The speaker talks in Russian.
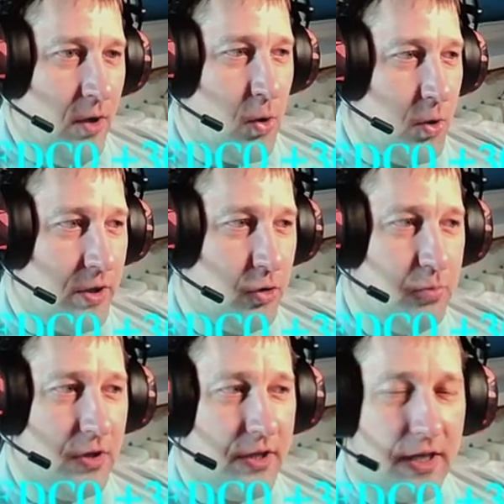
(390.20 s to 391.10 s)
я
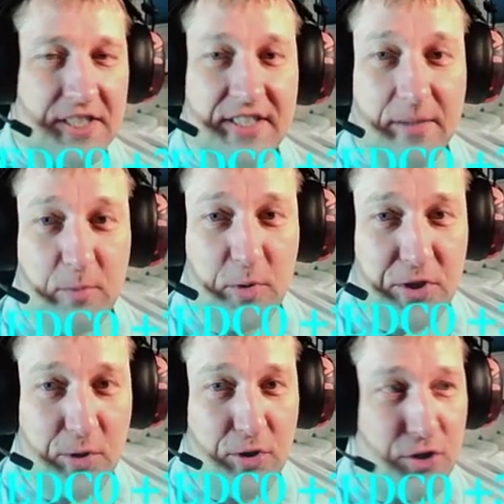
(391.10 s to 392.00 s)
думал, она косарь будет
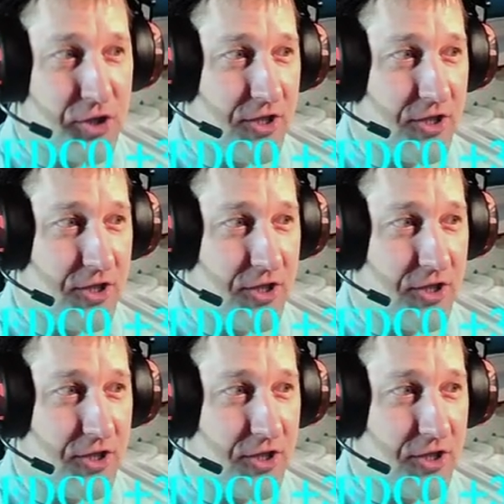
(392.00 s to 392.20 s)
стоить, честно.